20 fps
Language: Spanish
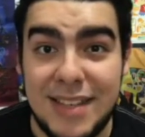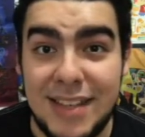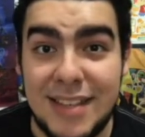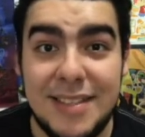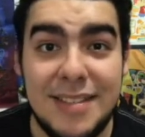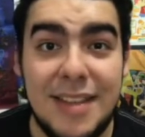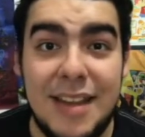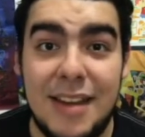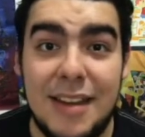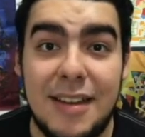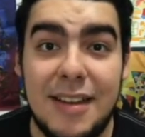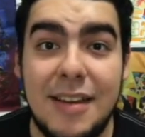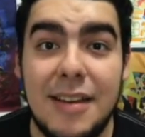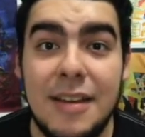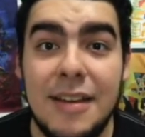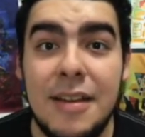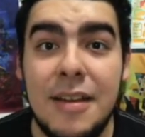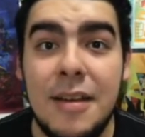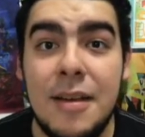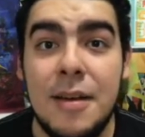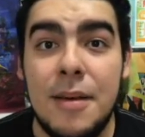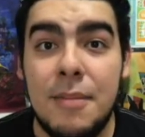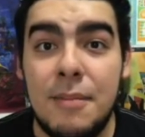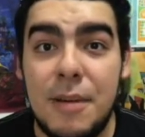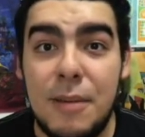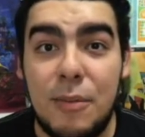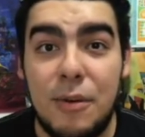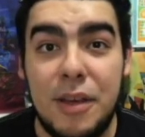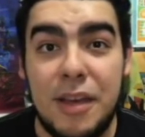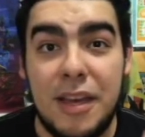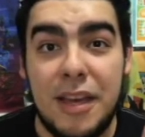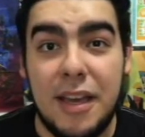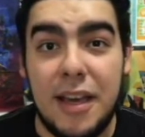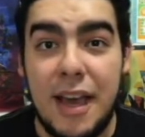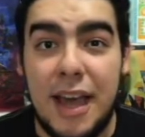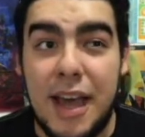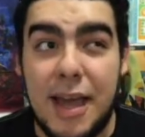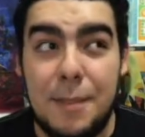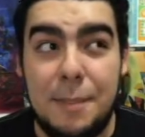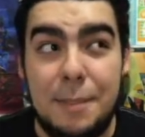de que salga, me voy
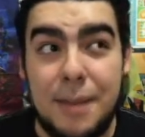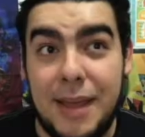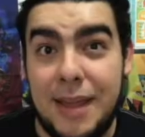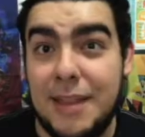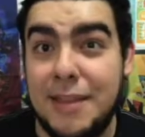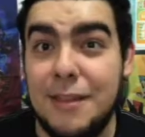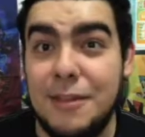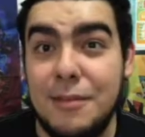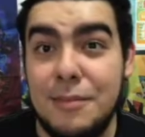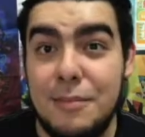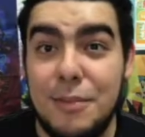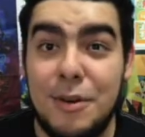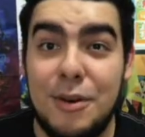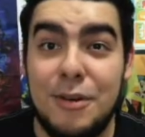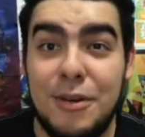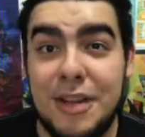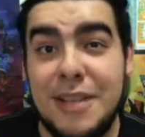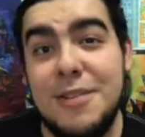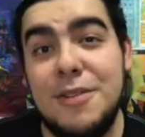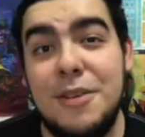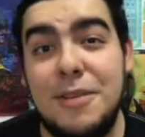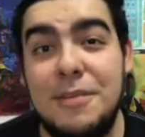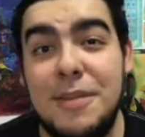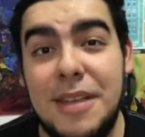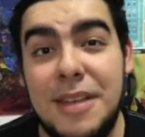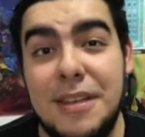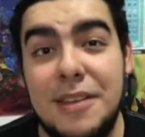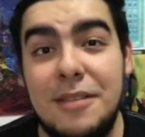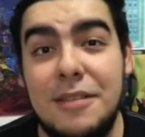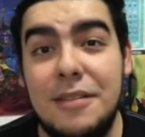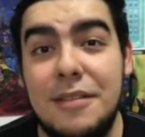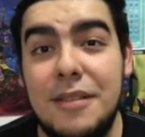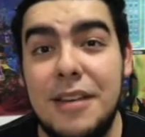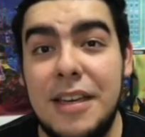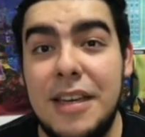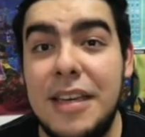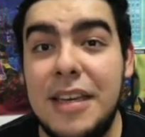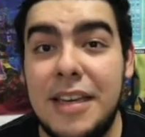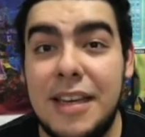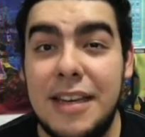hypeando por lo que estoy viendo
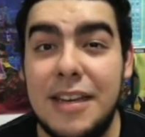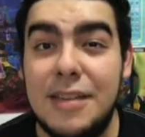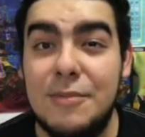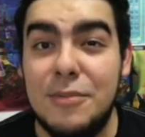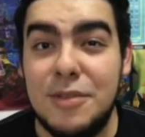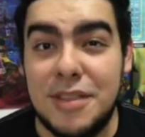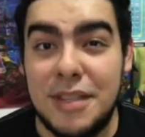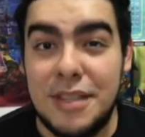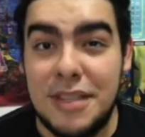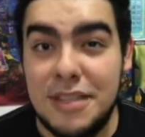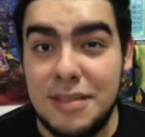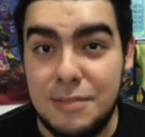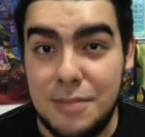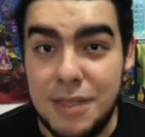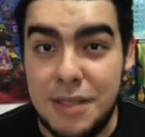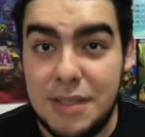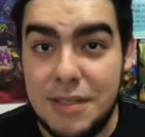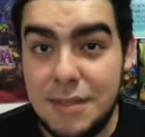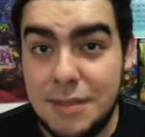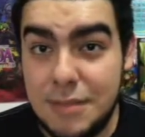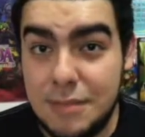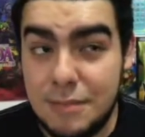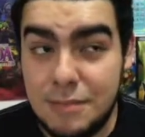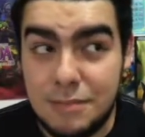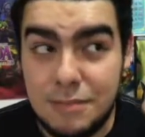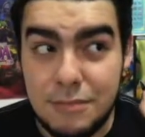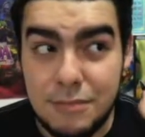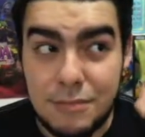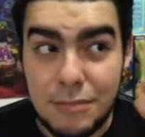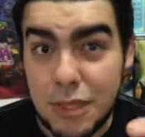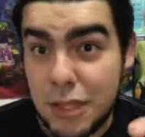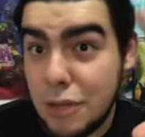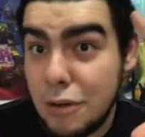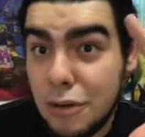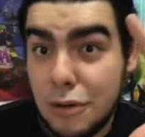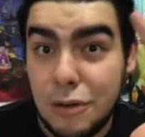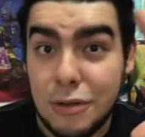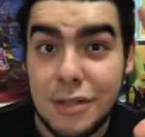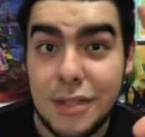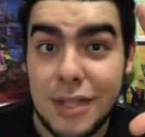y quería mostrarles mis
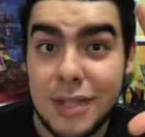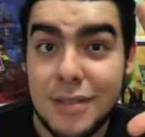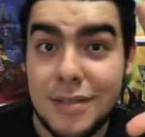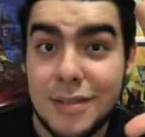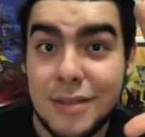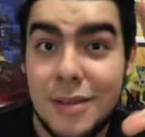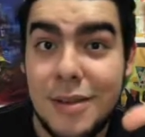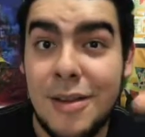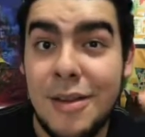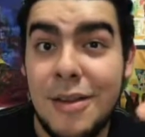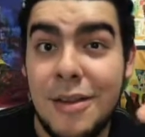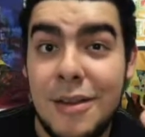cinco cosas